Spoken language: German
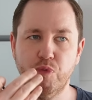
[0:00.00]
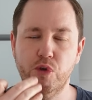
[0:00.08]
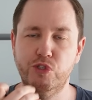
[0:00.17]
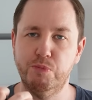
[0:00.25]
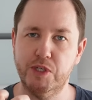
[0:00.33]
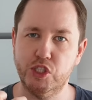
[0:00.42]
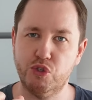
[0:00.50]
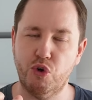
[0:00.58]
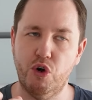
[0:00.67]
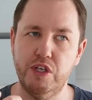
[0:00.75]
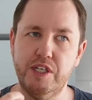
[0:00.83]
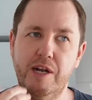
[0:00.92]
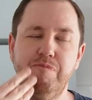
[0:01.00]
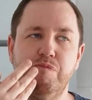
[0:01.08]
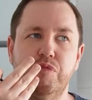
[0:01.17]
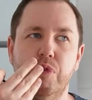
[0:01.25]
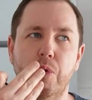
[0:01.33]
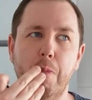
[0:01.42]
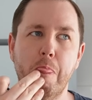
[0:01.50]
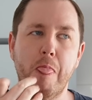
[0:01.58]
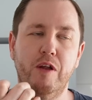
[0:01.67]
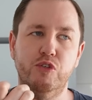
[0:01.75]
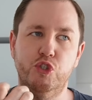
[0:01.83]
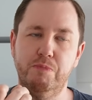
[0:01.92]
Du schmeckst Kräuter,
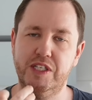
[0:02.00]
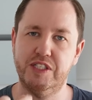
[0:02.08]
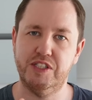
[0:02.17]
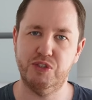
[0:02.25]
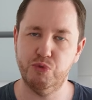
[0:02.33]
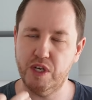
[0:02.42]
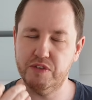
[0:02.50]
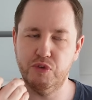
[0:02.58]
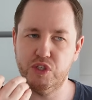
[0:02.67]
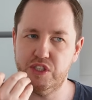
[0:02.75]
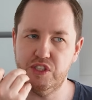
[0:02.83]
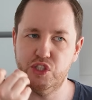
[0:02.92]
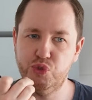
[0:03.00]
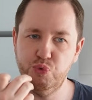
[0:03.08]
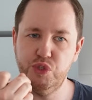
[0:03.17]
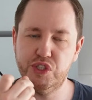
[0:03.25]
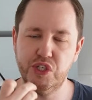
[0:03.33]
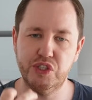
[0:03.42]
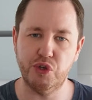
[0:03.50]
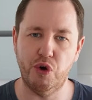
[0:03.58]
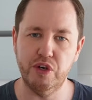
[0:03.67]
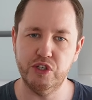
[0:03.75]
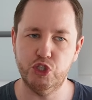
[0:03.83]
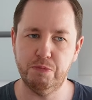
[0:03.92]
du schmeckst also wirklich dieses süße
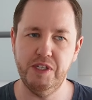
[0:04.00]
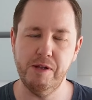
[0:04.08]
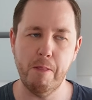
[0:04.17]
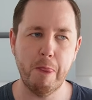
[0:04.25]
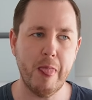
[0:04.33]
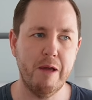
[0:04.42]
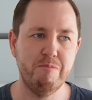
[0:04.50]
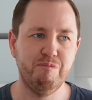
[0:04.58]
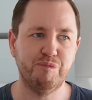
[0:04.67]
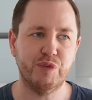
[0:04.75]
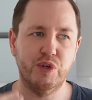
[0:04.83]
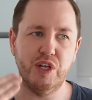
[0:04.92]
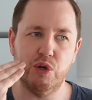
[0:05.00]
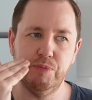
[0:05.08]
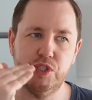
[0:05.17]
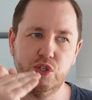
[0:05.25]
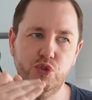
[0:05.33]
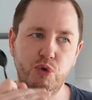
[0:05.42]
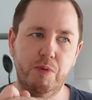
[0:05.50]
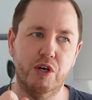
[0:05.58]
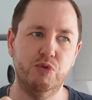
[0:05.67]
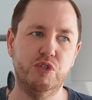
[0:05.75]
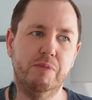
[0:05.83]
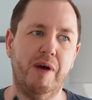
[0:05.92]
Säurespiel und dann kommt diese
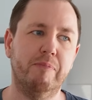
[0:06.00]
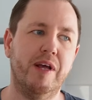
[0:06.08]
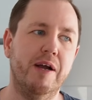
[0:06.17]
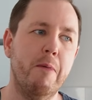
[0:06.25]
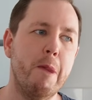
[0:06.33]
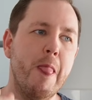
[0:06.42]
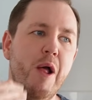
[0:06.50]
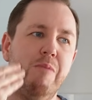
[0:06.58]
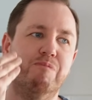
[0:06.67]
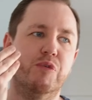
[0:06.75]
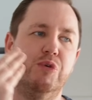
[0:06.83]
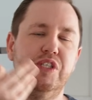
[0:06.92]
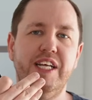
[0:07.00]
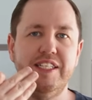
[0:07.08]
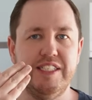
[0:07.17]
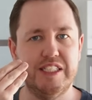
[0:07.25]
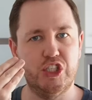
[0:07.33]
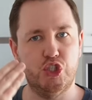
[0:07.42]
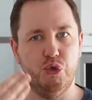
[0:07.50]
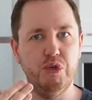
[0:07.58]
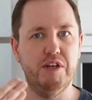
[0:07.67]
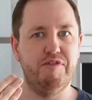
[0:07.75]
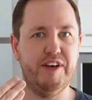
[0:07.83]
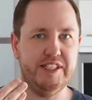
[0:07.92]
Knoblauchnote im Abgang und sie hat dieses
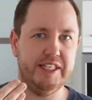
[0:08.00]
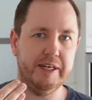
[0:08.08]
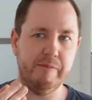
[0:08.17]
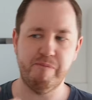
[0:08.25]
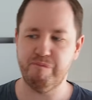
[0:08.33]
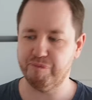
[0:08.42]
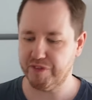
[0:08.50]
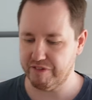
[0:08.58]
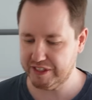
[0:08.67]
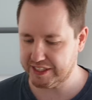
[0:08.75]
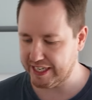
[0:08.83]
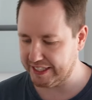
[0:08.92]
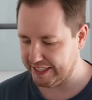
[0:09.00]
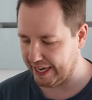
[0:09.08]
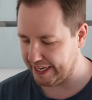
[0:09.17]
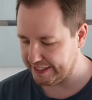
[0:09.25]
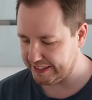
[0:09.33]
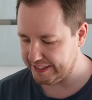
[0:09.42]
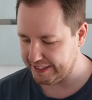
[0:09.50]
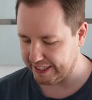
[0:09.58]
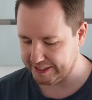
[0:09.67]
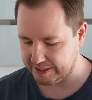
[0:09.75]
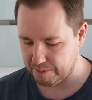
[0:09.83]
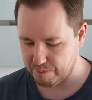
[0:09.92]
schöne Fettige, was gerade die eine nicht
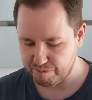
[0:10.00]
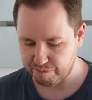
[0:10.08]
hatte.